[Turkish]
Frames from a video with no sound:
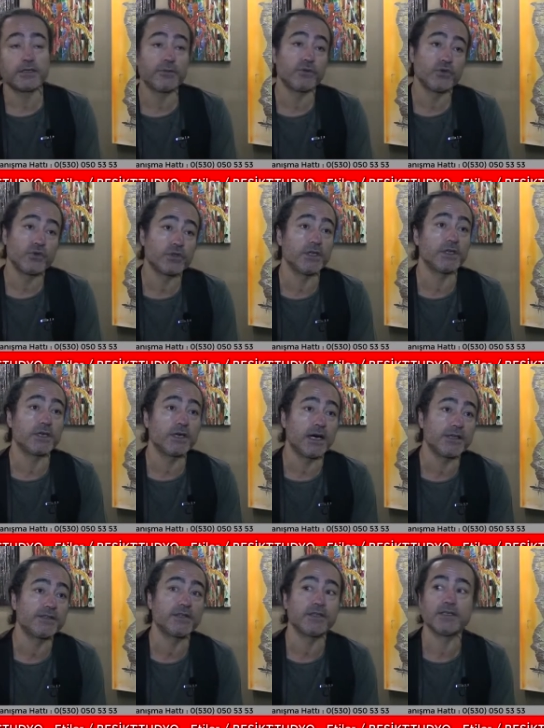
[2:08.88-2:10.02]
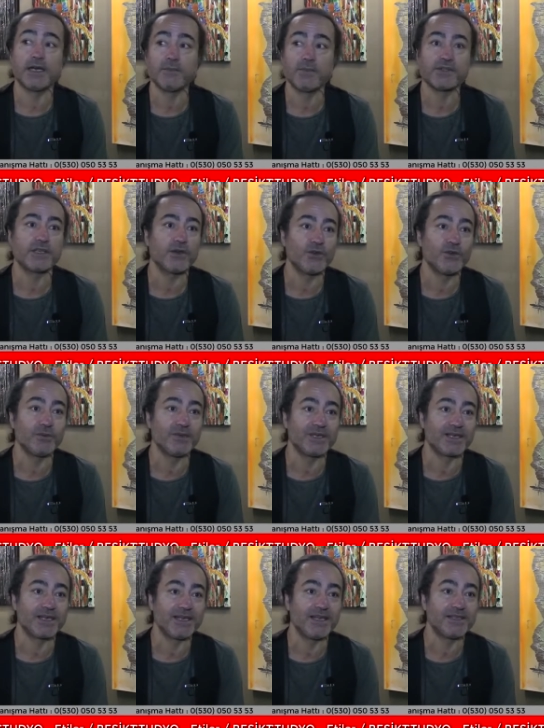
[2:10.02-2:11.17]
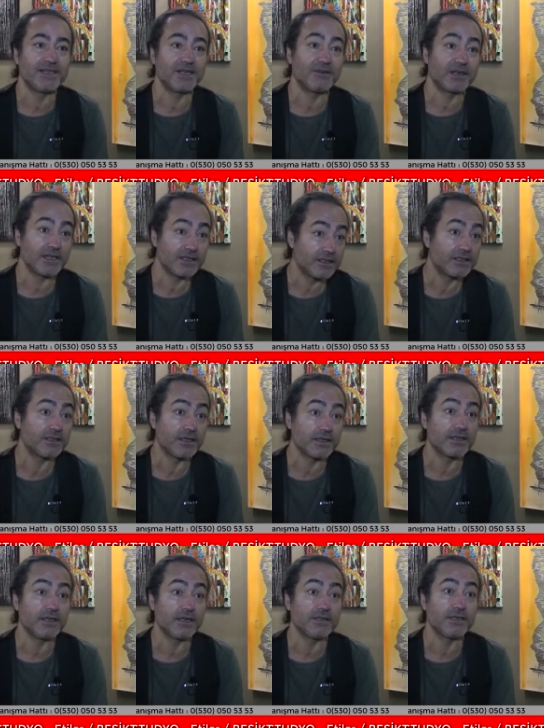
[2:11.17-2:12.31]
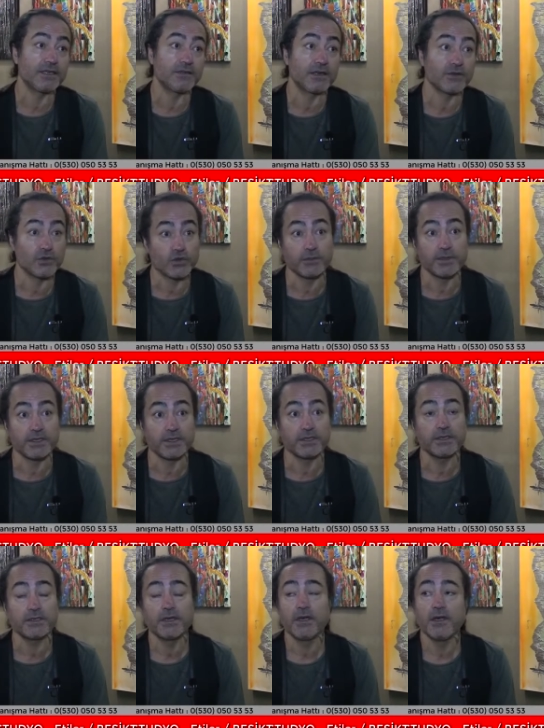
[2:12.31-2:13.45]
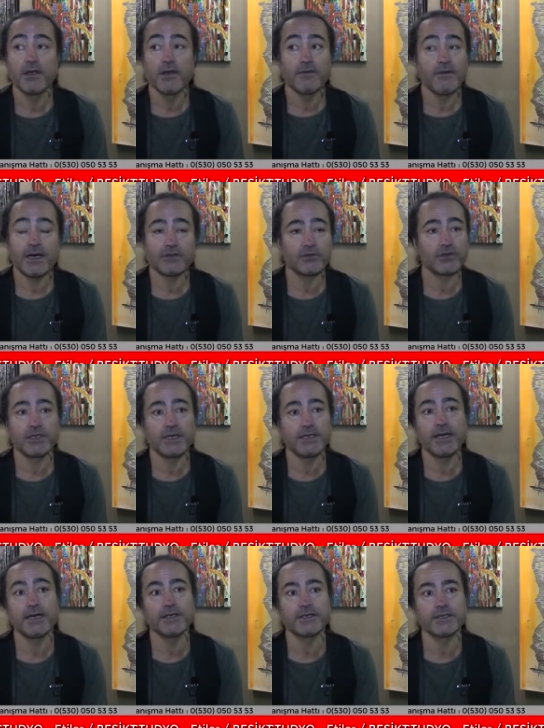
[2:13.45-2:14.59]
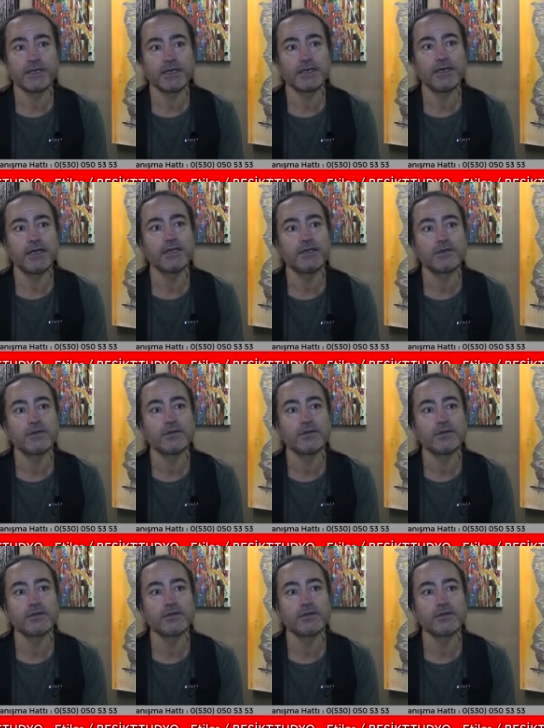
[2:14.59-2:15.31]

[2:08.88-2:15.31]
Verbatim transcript: tabii Türkiye'de Kayseri'den mesela günübirlik gelenler var. Ankara'dan gelenler var günübirlik. Var dünyanın her yerinden gelenler